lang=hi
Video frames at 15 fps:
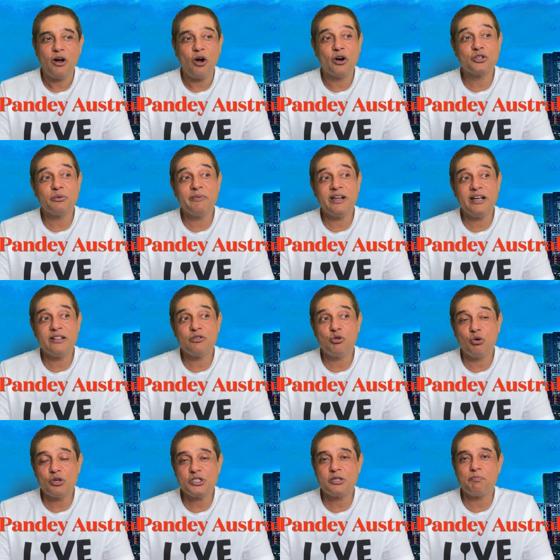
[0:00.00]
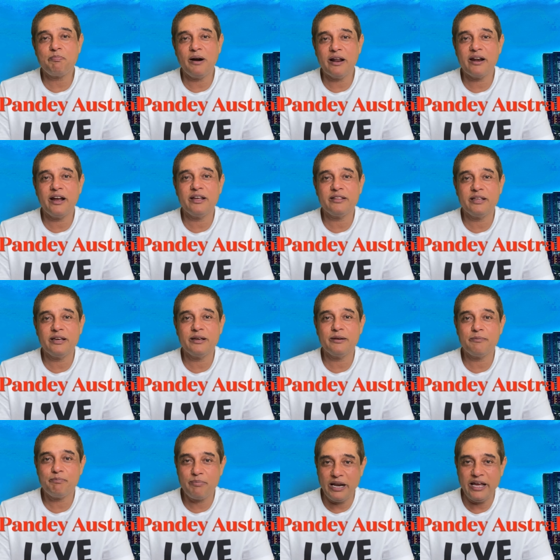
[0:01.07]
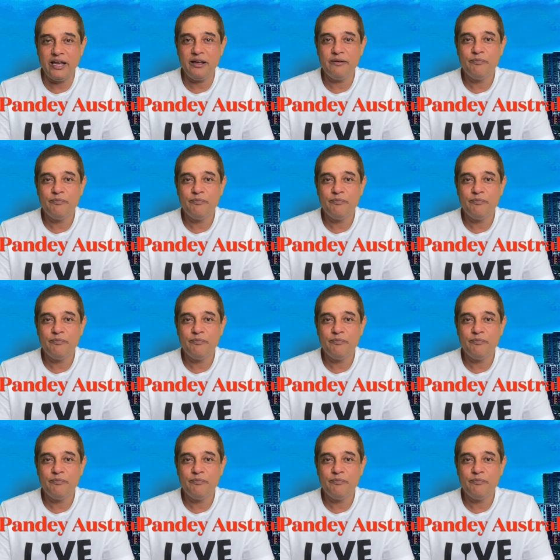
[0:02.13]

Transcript: और जो मेरे दोस्त पढ़ रहे थे प्ले